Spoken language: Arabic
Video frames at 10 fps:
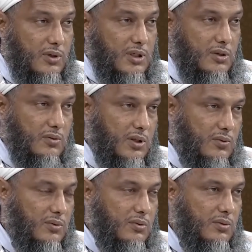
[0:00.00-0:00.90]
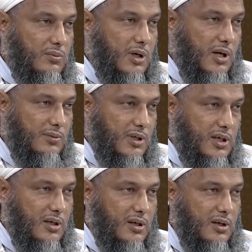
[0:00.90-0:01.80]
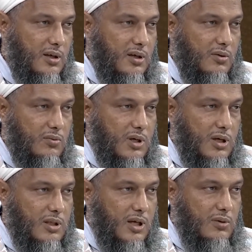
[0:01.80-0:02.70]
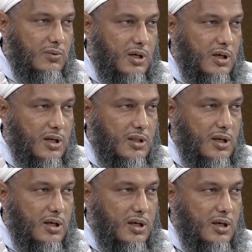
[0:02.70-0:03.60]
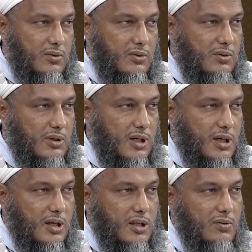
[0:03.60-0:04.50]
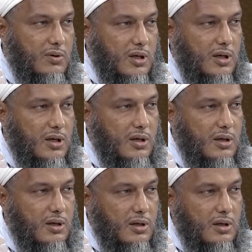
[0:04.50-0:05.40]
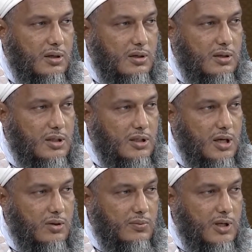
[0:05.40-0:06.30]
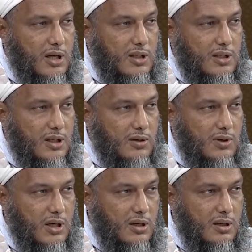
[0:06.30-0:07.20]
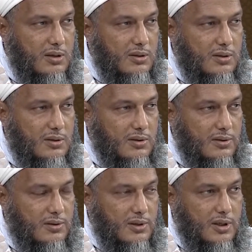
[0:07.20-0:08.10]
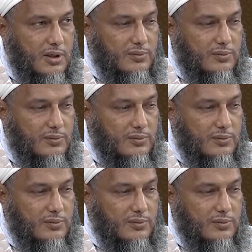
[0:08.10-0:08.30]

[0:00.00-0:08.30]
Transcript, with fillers: وجه وتنفذ في مقابله وتعلم أن القدر لا يرده إلا القدر وأن التجاذب الإرادتين واقع صحيح يعني نعم.